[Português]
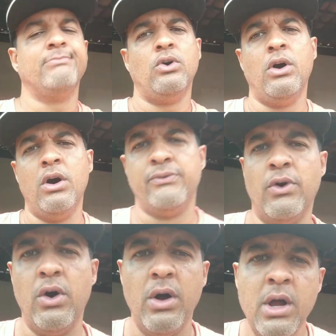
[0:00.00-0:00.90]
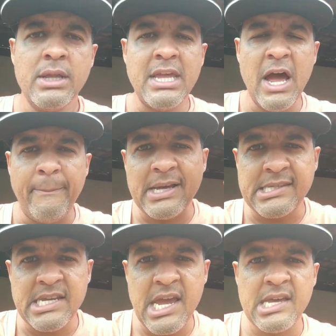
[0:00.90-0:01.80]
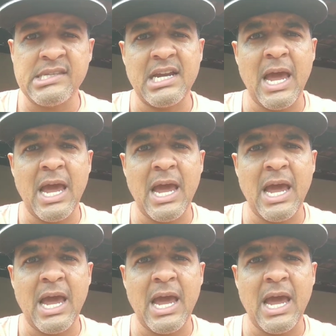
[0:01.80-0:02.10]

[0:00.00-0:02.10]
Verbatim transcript: Ô, vô, tenha paciência que